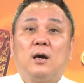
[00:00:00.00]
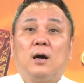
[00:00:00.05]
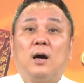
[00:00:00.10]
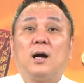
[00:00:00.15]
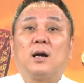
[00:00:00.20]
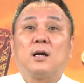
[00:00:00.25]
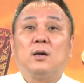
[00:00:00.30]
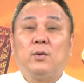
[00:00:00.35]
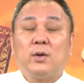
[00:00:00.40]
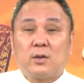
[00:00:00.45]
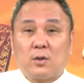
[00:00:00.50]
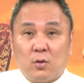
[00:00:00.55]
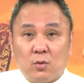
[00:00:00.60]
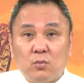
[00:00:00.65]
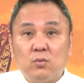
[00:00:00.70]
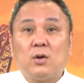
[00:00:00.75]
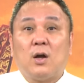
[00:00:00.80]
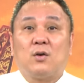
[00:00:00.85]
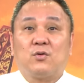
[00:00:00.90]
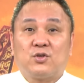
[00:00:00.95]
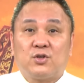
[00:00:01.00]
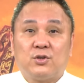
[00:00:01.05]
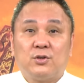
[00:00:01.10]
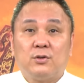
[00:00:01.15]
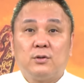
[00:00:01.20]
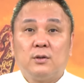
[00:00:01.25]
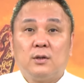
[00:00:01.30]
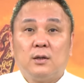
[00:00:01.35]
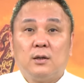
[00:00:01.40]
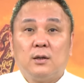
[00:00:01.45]
的啊！各位投顾老
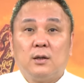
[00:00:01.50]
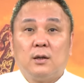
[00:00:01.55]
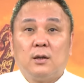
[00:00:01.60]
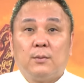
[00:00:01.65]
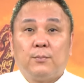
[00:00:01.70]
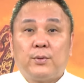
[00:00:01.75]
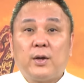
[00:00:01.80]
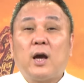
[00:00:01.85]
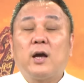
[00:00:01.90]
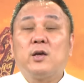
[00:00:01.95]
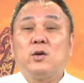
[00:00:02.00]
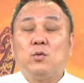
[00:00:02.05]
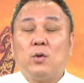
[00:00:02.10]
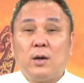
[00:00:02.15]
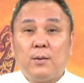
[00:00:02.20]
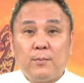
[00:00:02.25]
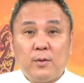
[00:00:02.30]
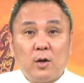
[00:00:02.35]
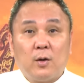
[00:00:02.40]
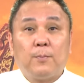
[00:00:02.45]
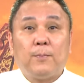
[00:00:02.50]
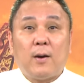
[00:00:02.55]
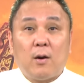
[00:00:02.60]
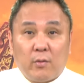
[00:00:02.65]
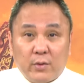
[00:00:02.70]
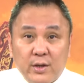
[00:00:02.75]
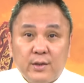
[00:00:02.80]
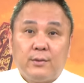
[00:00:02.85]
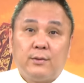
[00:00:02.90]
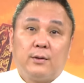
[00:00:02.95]
师，不要以为没有
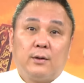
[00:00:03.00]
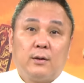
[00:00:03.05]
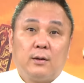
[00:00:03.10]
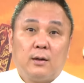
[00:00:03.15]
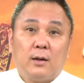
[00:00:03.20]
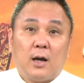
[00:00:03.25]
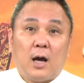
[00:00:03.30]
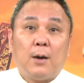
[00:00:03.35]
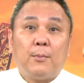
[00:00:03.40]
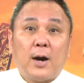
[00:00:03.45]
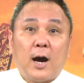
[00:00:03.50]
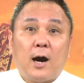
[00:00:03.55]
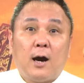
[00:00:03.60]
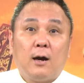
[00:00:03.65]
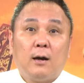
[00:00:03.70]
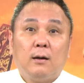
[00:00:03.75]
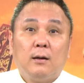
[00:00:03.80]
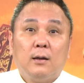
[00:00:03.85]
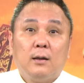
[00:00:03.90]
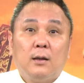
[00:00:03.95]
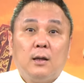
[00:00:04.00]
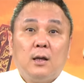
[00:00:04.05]
报应的，好不好？